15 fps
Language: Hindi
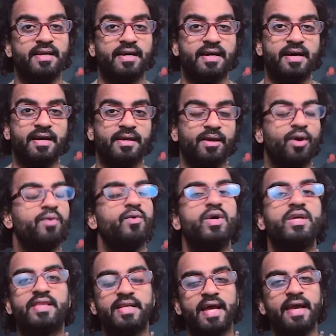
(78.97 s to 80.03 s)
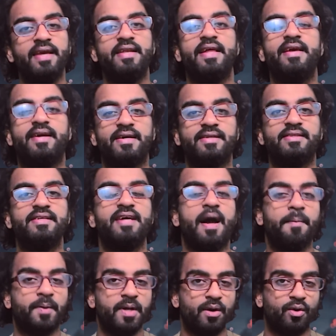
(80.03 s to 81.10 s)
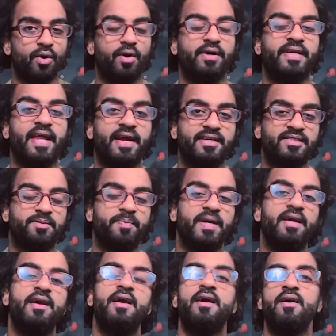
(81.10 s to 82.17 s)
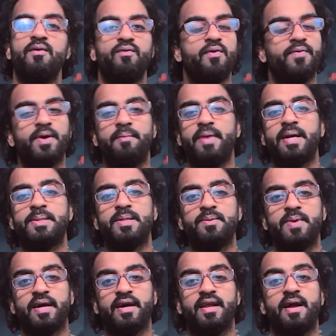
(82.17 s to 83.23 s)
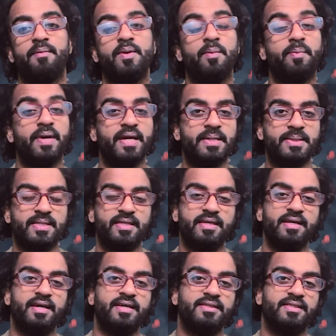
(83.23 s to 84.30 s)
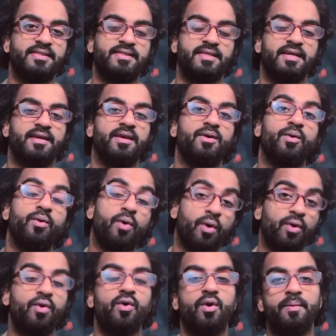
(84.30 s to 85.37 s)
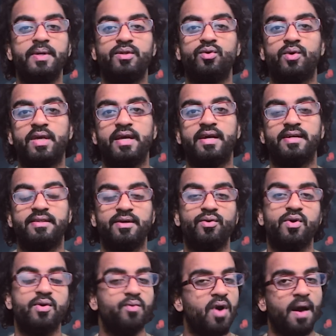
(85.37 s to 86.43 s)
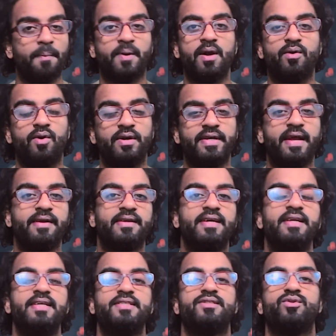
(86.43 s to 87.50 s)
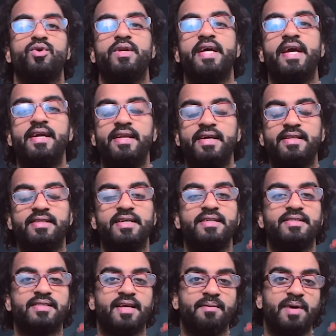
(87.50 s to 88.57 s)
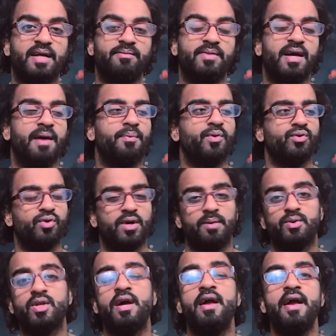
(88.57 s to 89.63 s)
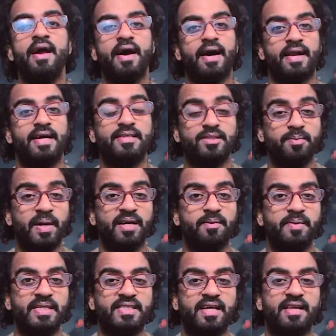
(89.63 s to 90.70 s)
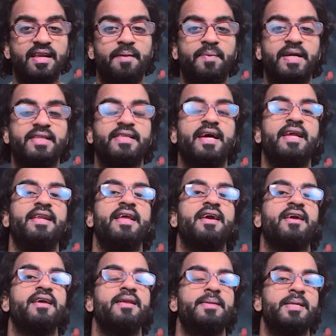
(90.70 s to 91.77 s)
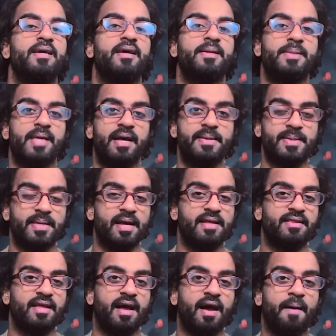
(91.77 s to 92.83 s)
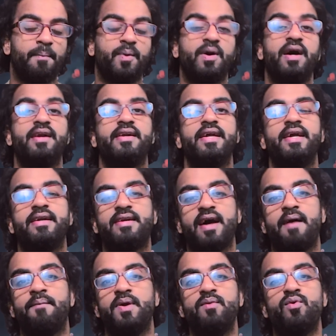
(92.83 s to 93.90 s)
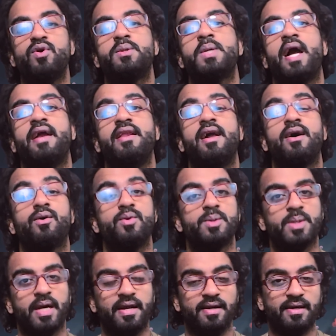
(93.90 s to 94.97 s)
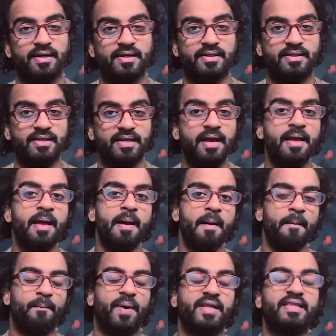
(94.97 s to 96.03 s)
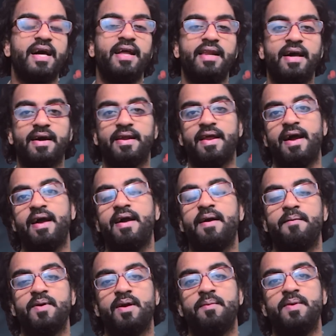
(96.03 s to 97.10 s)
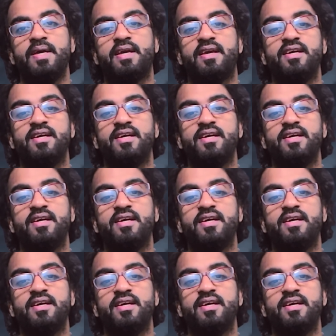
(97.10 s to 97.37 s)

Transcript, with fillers: लगा के और वो इतना ही नहीं करती आपके कॉन्टैक्ट्स पे वो फिर मैसेज वगैरह भी भेजती है जिससे कि औरों को भी दुखी करती है क्योंकि वो आपके कॉन्टैक्ट की लिस्ट तो ले ही लेती है जिसके बाद में आपको थोड़ा बहुत हरेंसमेंट भी झेलना पड़ता है लेकिन इसी के साथ साथ आपका डेटा भी वो चाइना को सेंड करती है पता लग रहा है अभी अभी